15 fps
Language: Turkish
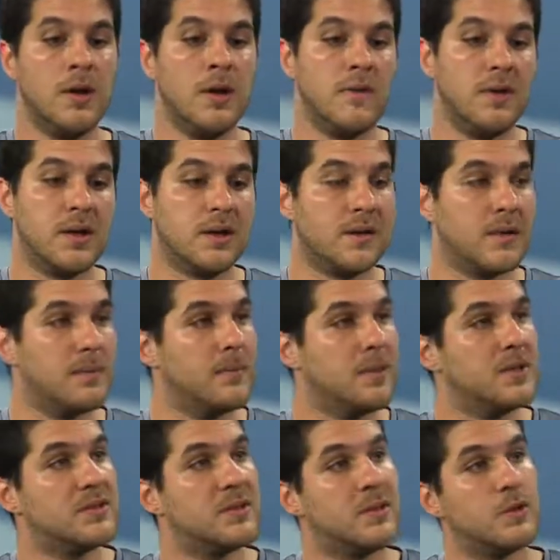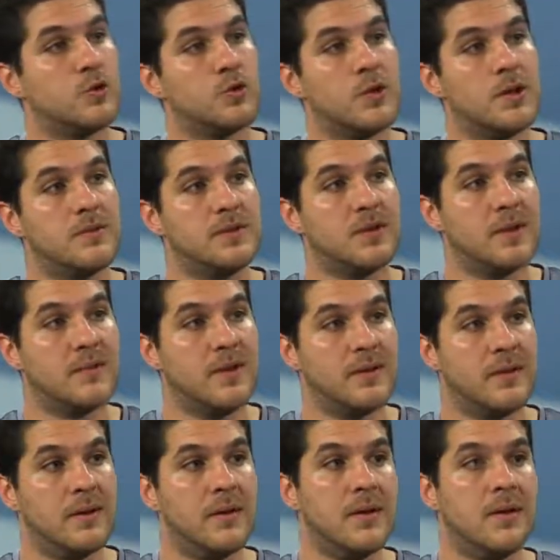Ve kitabın başlarında şöyle bir şey var.
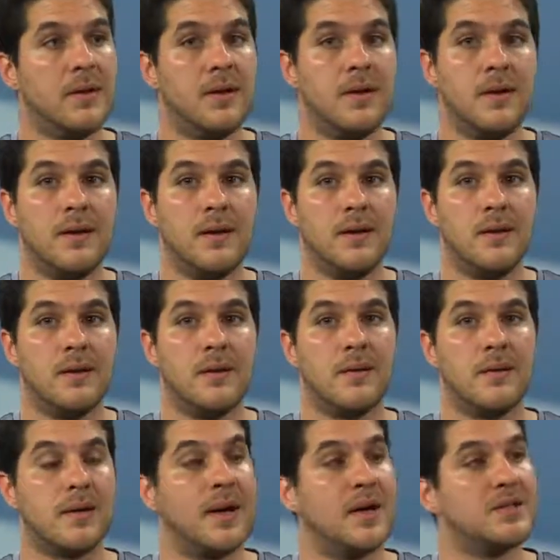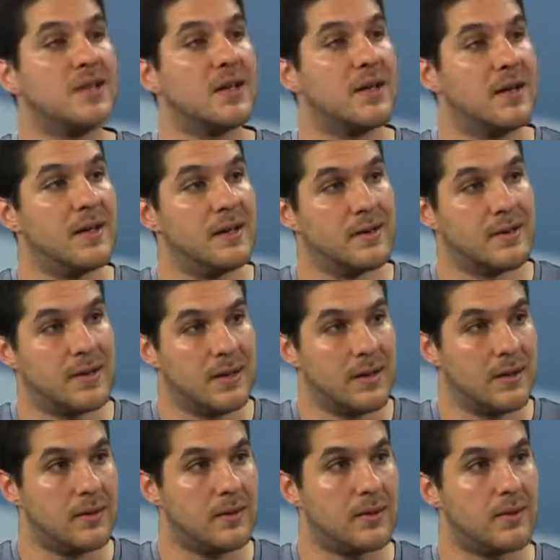E, gerçek hayatla
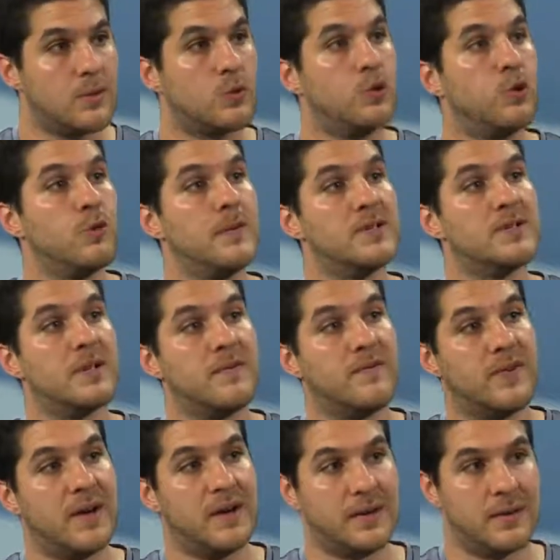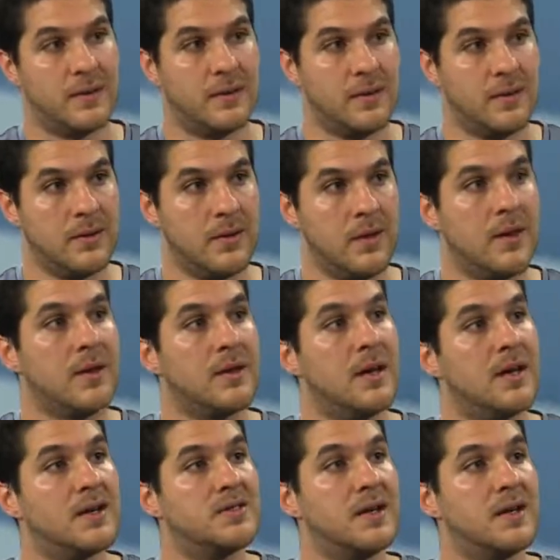kurmacanın farkı.
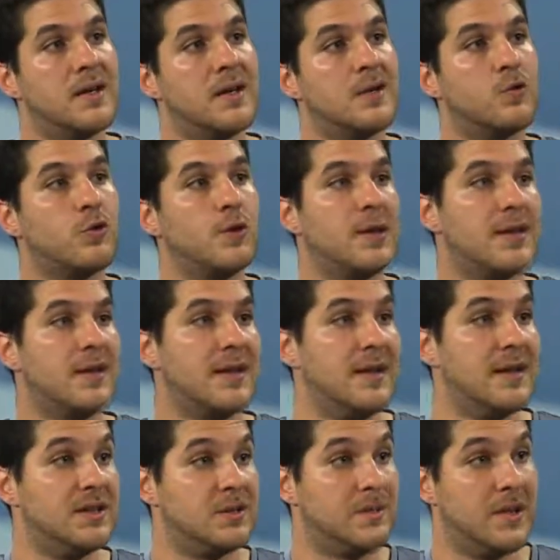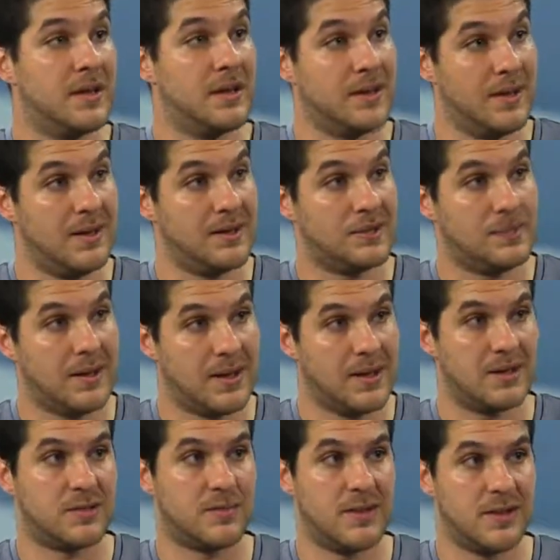Gerçek hayat sürekli gelişme, gelişme,
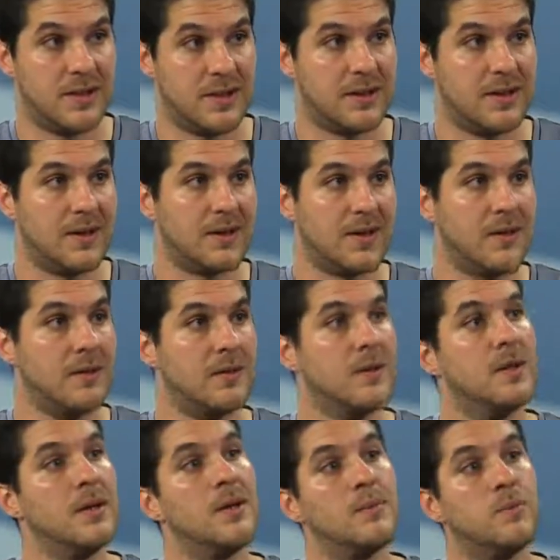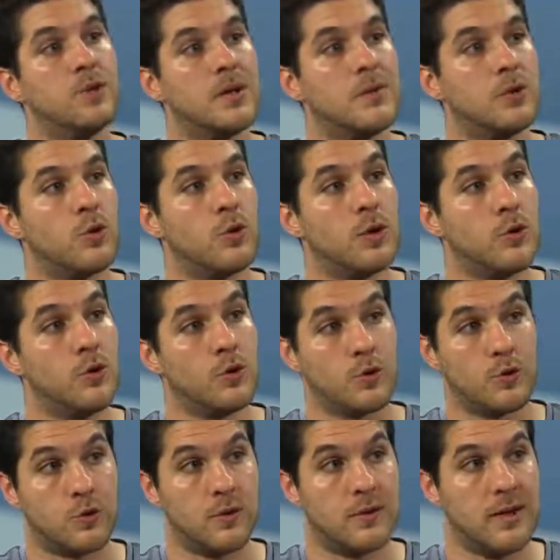gelişme diye giderken Burada bir olay
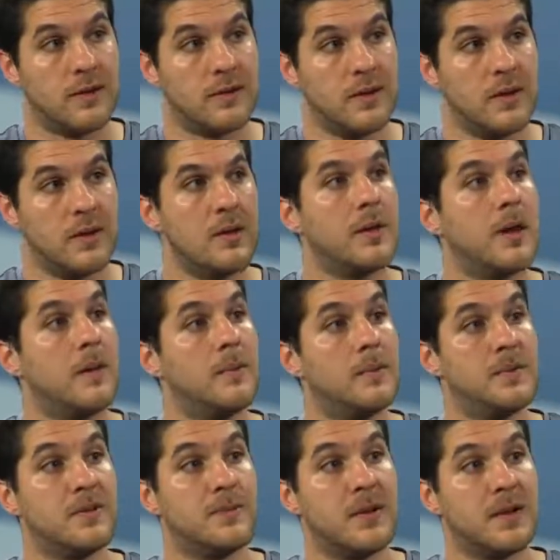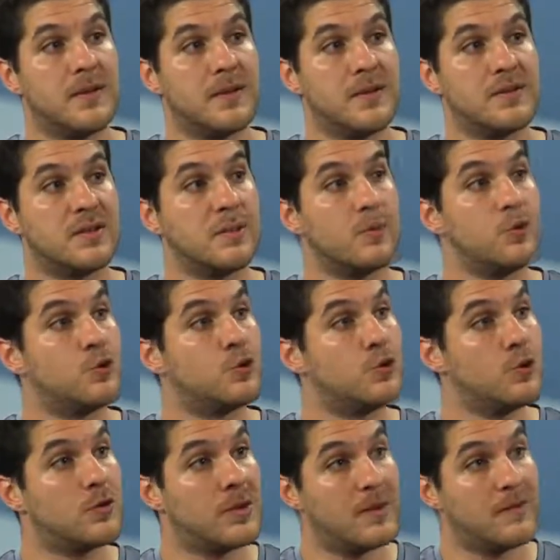örgüsü var. Ama biz bazen işte bu
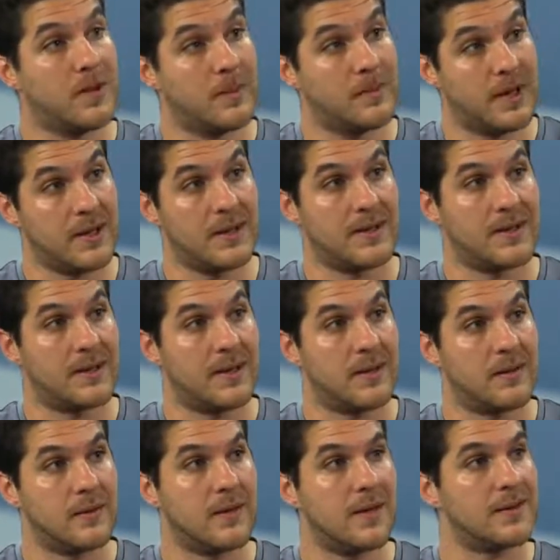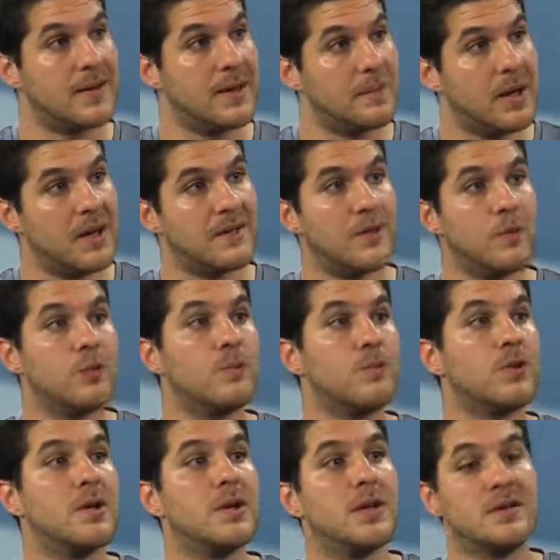üçüncü sayfa haberlerinden, hatta bazen
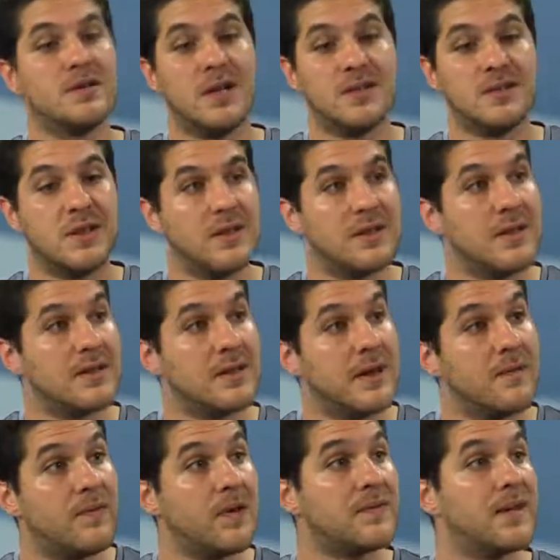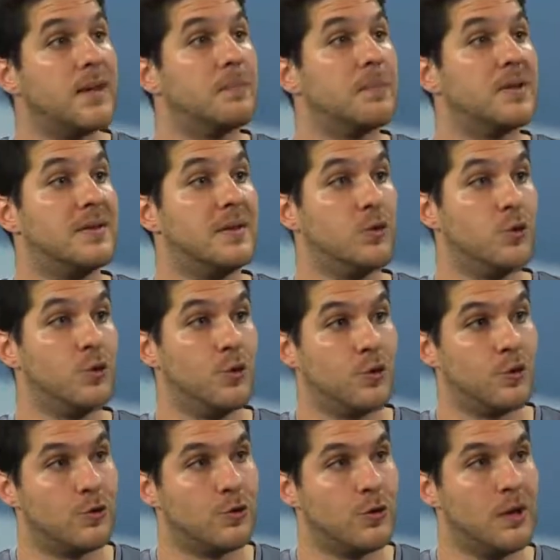önümüzde geçen şeyden daha fazla empati
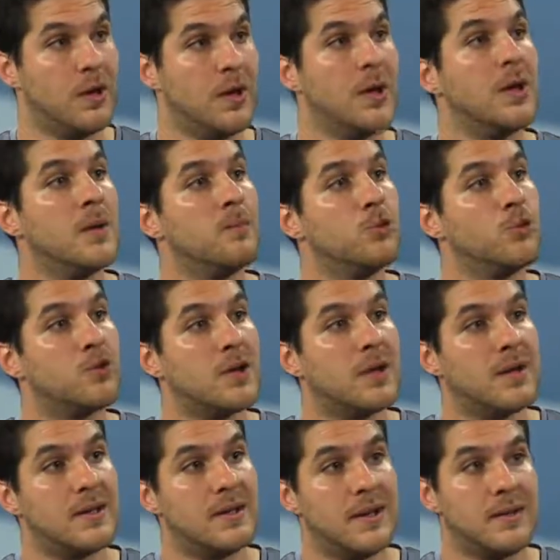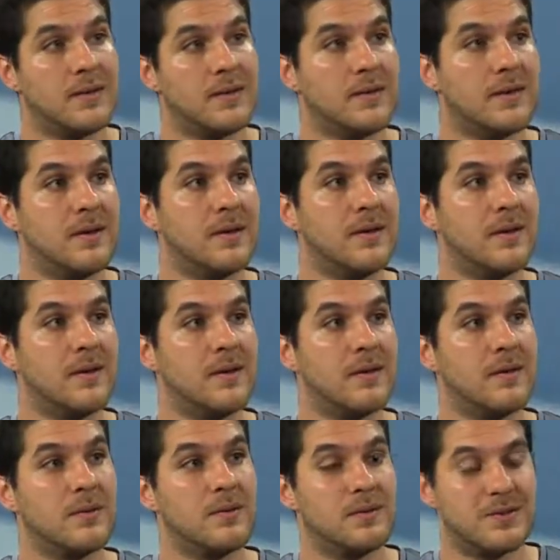kuruyoruz. Bunu sağlayan
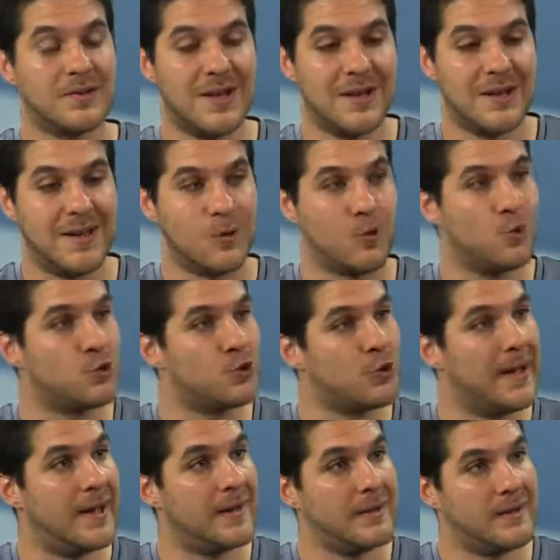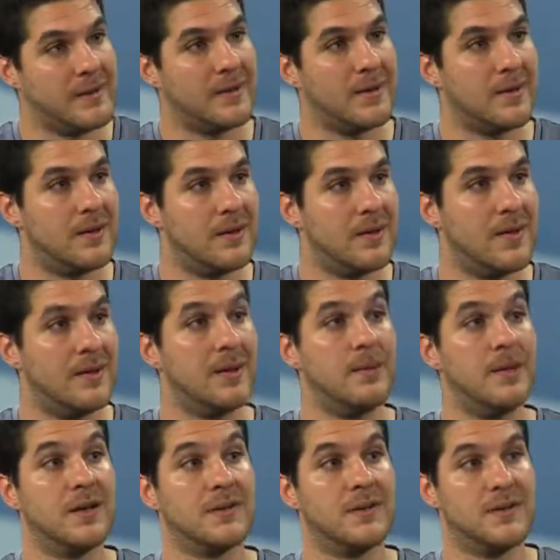e, şey ne, güç ne e,
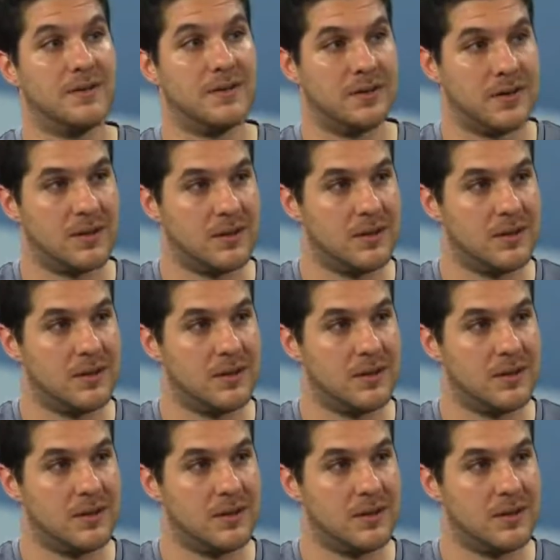edebiyatta sizce?